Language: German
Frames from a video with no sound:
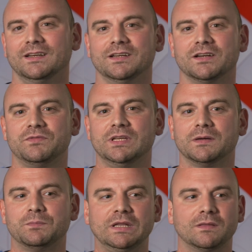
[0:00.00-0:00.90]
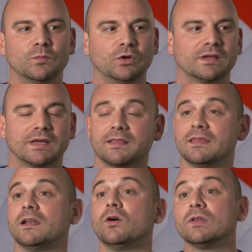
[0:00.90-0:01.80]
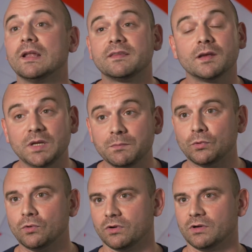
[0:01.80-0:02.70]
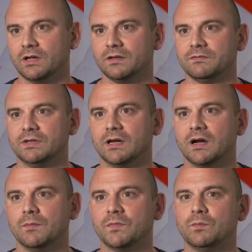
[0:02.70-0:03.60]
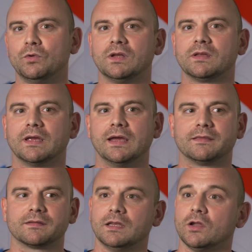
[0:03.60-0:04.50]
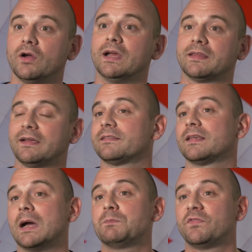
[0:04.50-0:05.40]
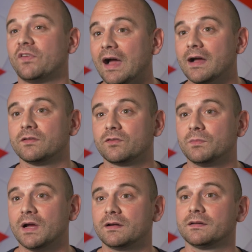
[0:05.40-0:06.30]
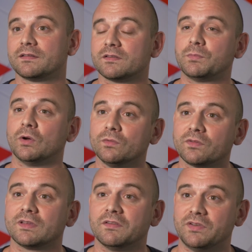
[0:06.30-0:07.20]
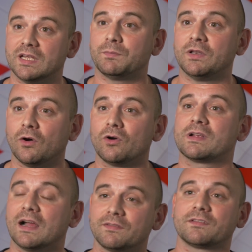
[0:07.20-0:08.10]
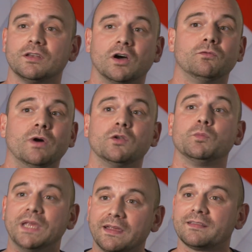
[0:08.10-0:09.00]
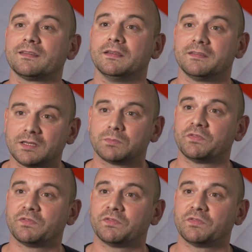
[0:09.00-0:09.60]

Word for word: Ja, wir bieten Möglichkeiten einer Online-Terminbuchung an. Wir haben die Möglichkeit, genaue Adressabfragen zu machen. Das heißt, bei uns erfährt man auch ganz genau, wo ein Objekt sich